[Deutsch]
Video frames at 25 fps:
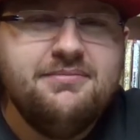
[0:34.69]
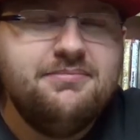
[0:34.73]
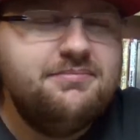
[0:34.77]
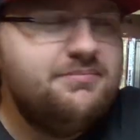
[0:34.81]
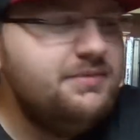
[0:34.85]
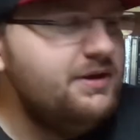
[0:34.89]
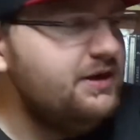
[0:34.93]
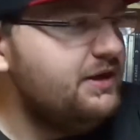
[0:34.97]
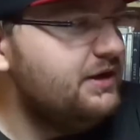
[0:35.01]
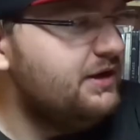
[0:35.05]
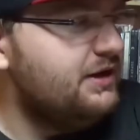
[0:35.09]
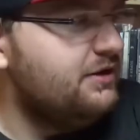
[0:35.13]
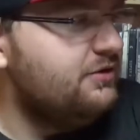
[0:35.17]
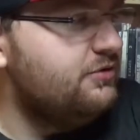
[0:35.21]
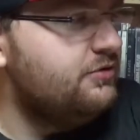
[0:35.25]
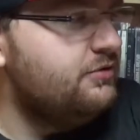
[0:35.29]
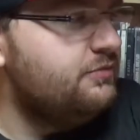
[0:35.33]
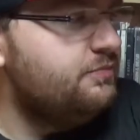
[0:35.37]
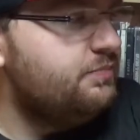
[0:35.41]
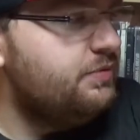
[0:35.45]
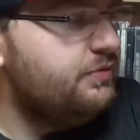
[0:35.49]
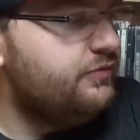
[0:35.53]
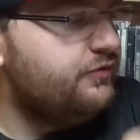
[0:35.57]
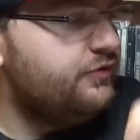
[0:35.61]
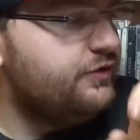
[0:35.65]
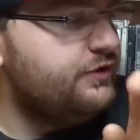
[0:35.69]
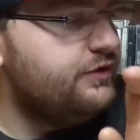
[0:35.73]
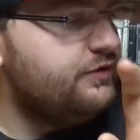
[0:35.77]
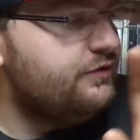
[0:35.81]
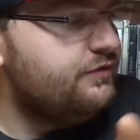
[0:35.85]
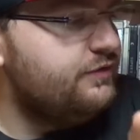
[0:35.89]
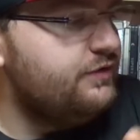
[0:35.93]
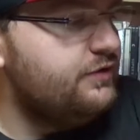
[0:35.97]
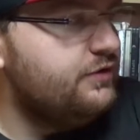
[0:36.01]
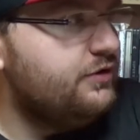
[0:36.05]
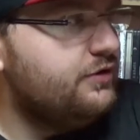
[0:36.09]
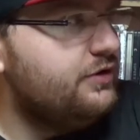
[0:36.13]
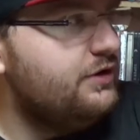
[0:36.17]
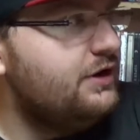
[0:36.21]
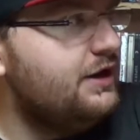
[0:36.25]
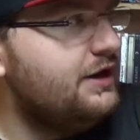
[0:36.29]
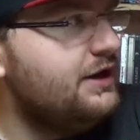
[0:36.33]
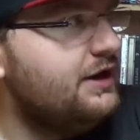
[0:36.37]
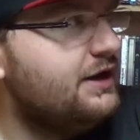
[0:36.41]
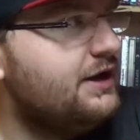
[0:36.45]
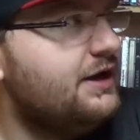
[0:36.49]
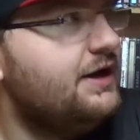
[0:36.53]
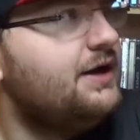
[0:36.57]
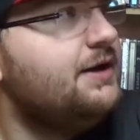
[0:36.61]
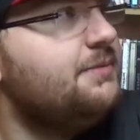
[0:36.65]
Micha und bevor das Video
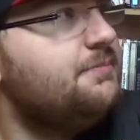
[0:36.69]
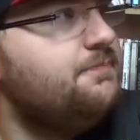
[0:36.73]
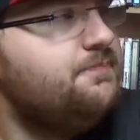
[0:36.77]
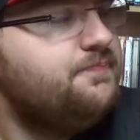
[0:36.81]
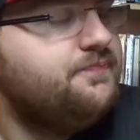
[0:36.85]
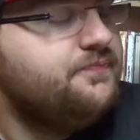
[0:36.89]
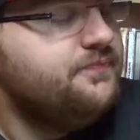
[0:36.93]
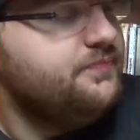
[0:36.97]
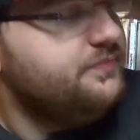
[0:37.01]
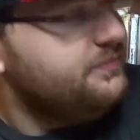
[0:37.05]
online kam,